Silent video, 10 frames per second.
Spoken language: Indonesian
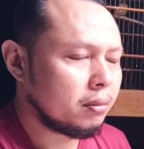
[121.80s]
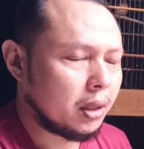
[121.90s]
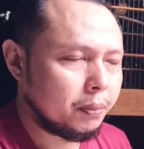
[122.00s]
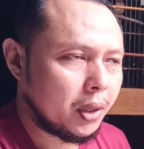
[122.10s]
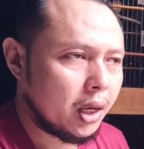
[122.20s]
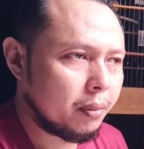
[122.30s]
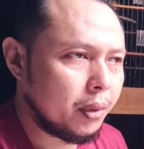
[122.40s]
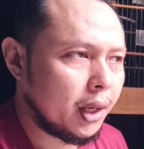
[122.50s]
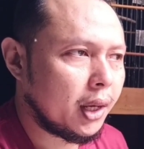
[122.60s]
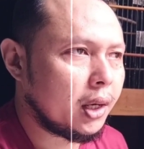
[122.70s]
Bapak
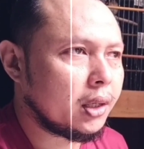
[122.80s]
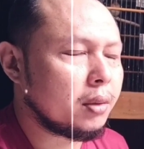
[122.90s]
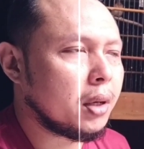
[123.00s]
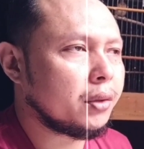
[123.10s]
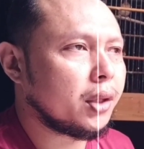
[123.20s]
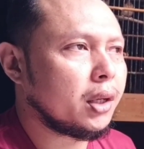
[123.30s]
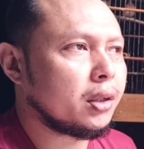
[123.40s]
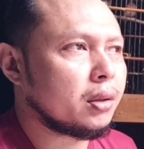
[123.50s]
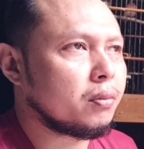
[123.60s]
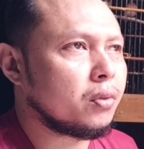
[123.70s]
Abel di
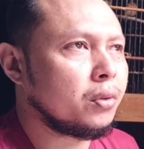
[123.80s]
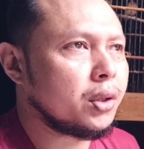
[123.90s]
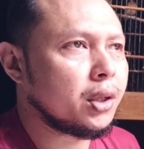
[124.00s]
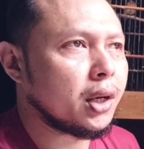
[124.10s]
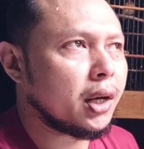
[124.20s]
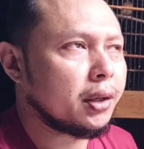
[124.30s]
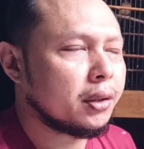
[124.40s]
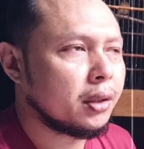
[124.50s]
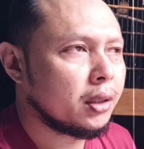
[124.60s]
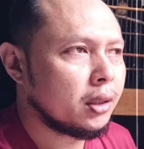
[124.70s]
Banten
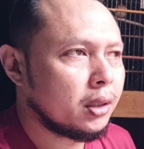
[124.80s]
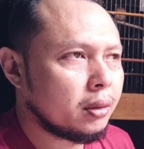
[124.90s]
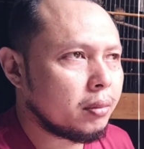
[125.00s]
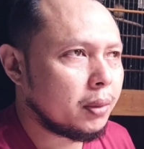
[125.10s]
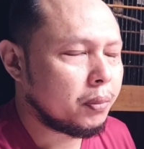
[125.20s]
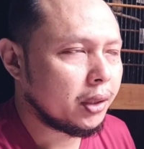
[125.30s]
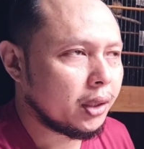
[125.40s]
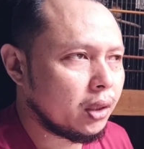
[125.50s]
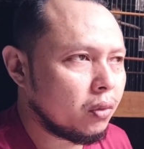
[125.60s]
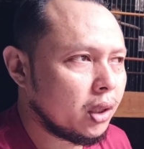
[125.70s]
kemudian
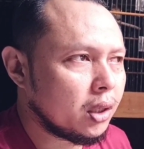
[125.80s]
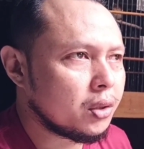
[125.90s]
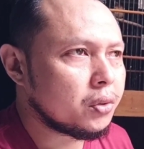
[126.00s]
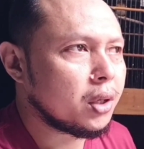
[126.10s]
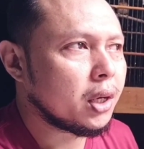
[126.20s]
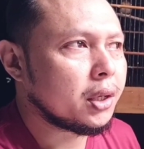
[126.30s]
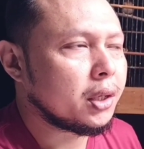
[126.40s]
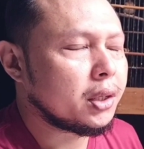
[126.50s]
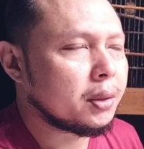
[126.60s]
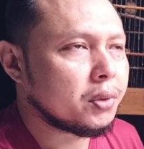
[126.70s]
bapaknya Ilwan ada juga
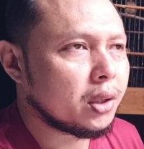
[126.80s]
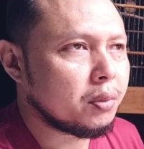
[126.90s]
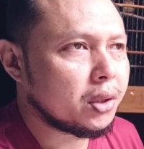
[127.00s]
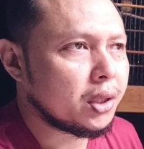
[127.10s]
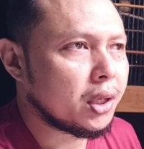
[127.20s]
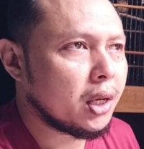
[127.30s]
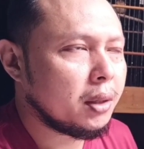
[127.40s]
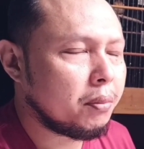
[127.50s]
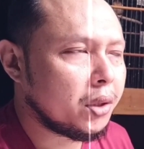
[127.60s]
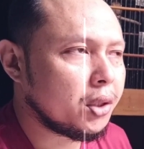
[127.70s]
ya dia pesan
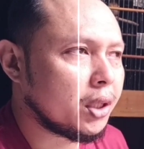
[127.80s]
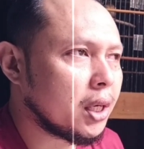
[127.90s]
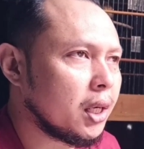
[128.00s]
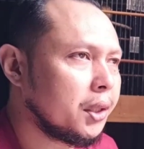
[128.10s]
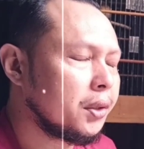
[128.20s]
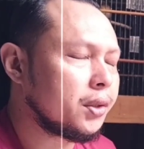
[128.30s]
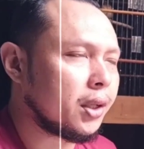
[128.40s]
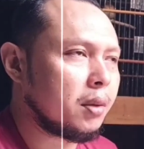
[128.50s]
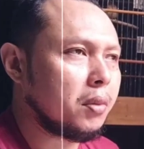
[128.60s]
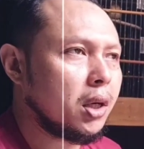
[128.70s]
betina P3
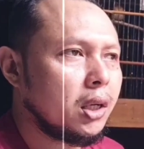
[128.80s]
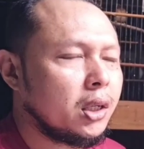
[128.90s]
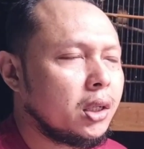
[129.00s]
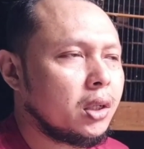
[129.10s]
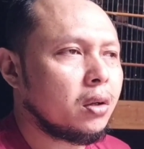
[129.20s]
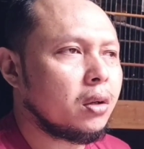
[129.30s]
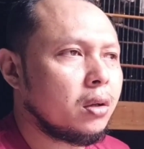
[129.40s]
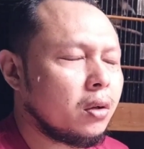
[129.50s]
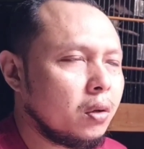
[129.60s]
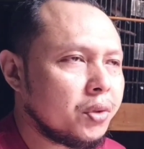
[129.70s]
sama
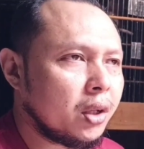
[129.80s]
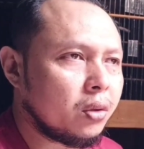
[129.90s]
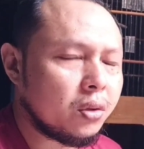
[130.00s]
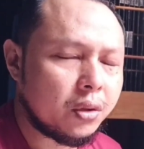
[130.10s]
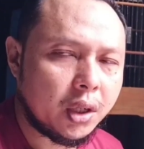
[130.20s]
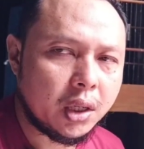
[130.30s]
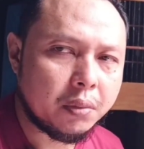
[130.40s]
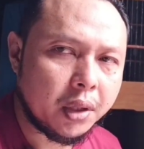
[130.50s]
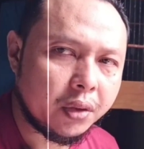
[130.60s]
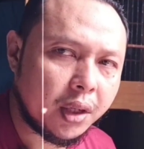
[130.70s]
Om Santoso di
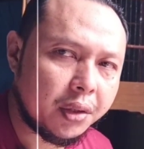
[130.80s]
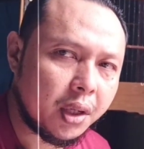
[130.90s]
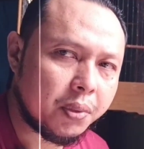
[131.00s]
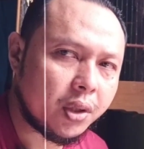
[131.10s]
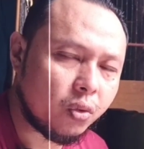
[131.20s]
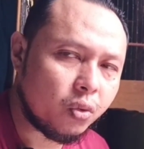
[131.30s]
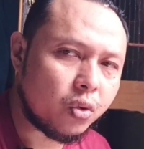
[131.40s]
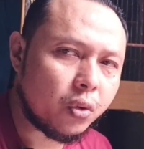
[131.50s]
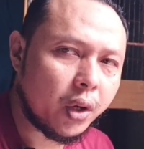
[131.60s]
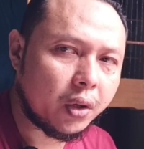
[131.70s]
Kalimantan dia pesan
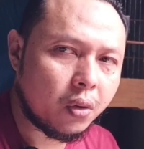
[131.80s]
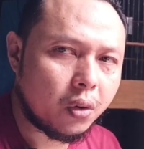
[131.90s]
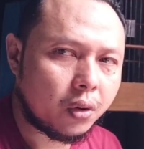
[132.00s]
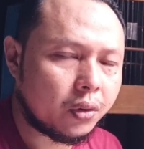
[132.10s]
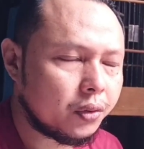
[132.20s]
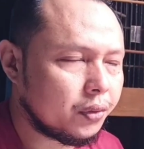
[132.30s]
7 ekor